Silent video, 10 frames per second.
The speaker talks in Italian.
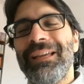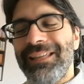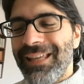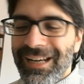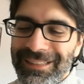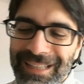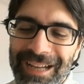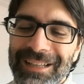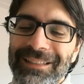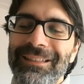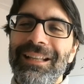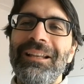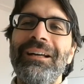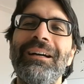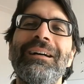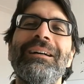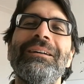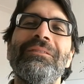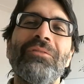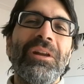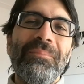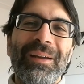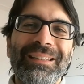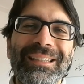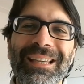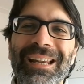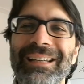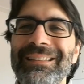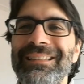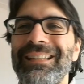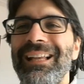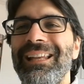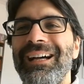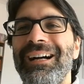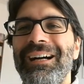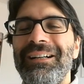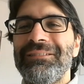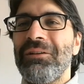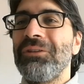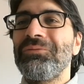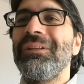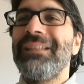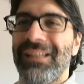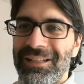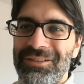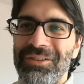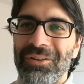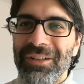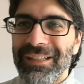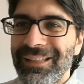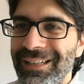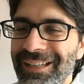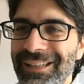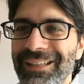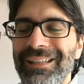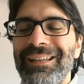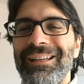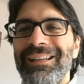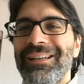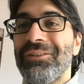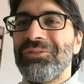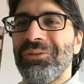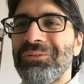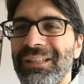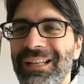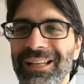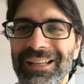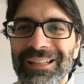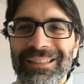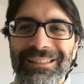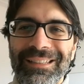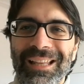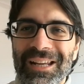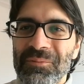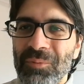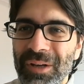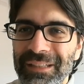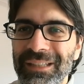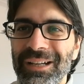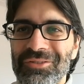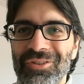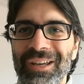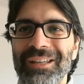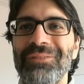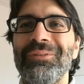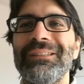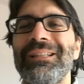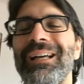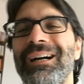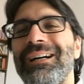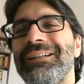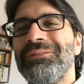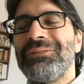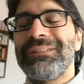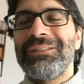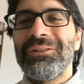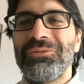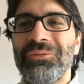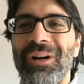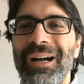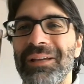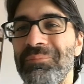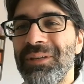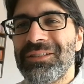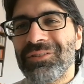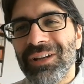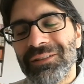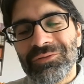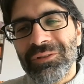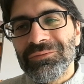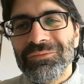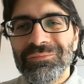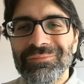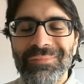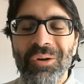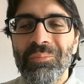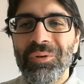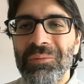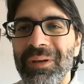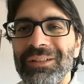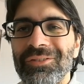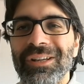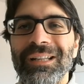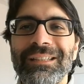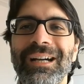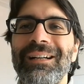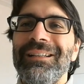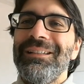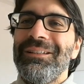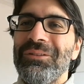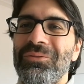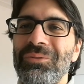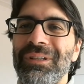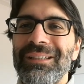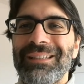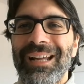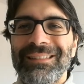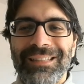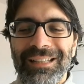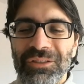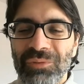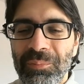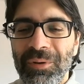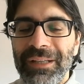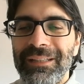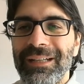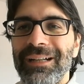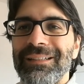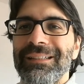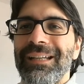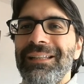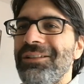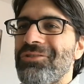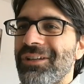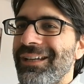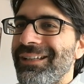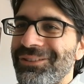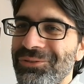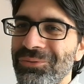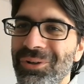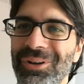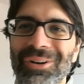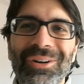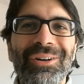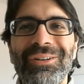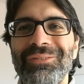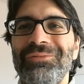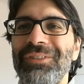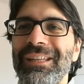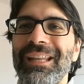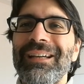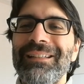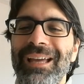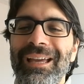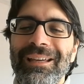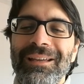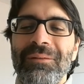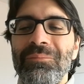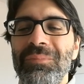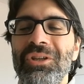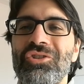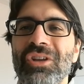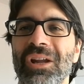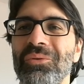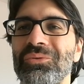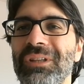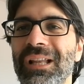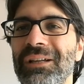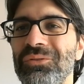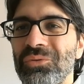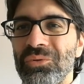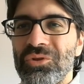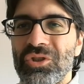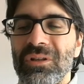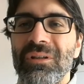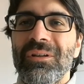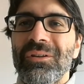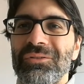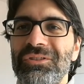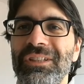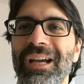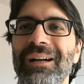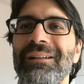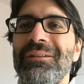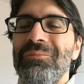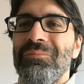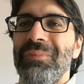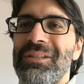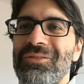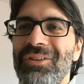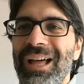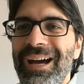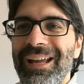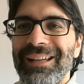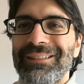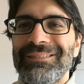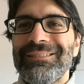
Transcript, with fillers: in realtà nel, vorrei partire dalla, da una sua dichiarazione che eh, è contenuta nel, nell'Ars Poetica, cioè in questa, in questa sua epistola, cioè un componimento in realtà in cui tratta della sua poetica, e dice che il suo fine è miscere utile dulci, ossia mescolare